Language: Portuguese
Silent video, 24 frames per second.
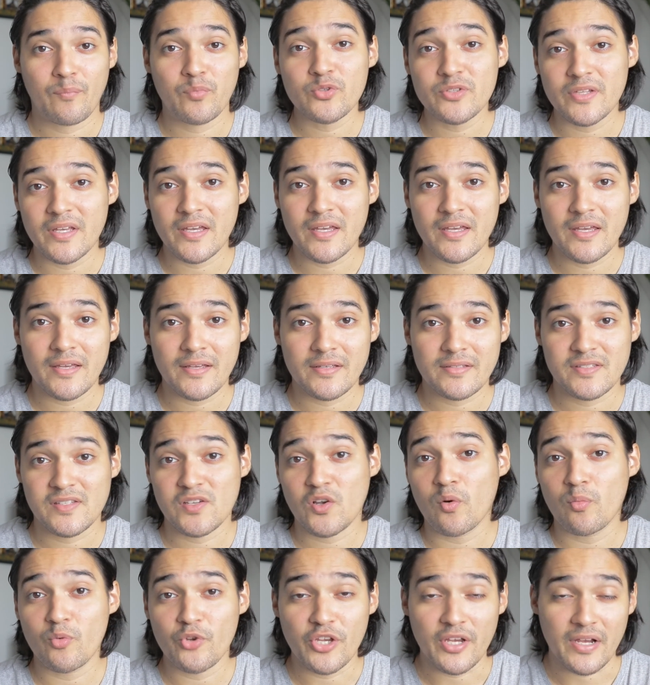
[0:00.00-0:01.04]
poder
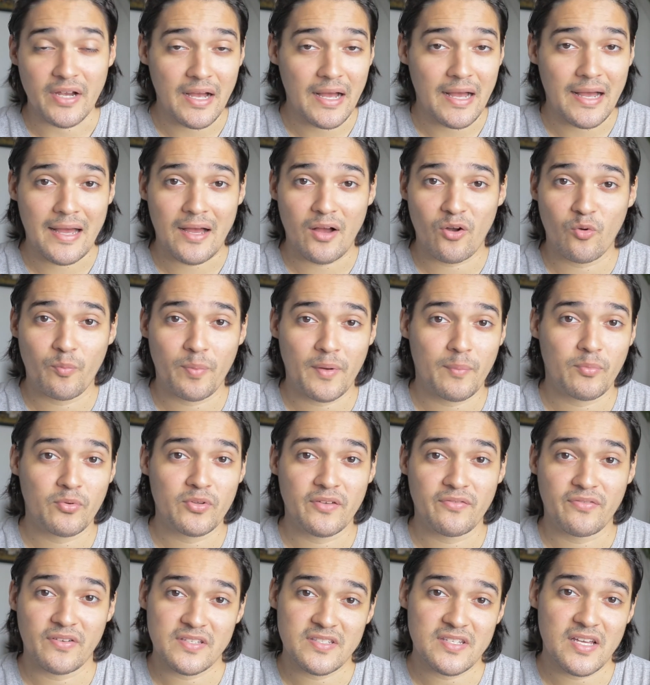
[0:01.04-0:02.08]
se comunicar ou para
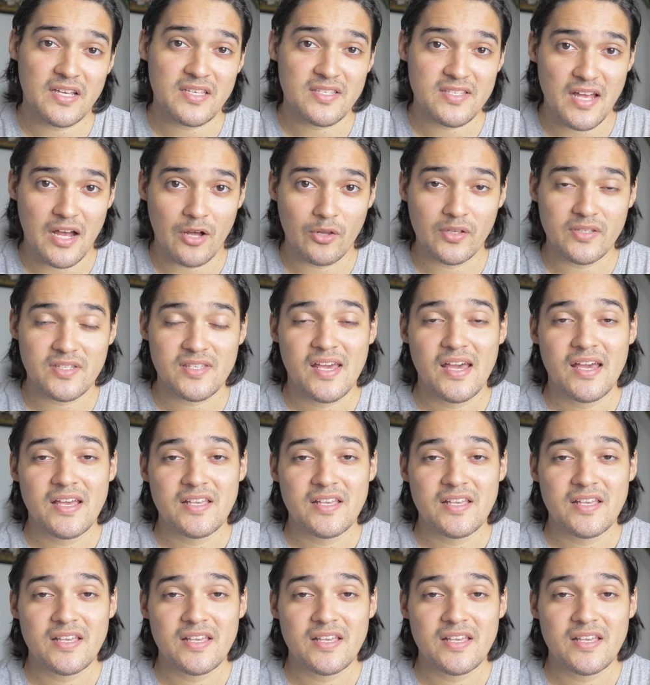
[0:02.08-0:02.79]
poder fazer as aulas.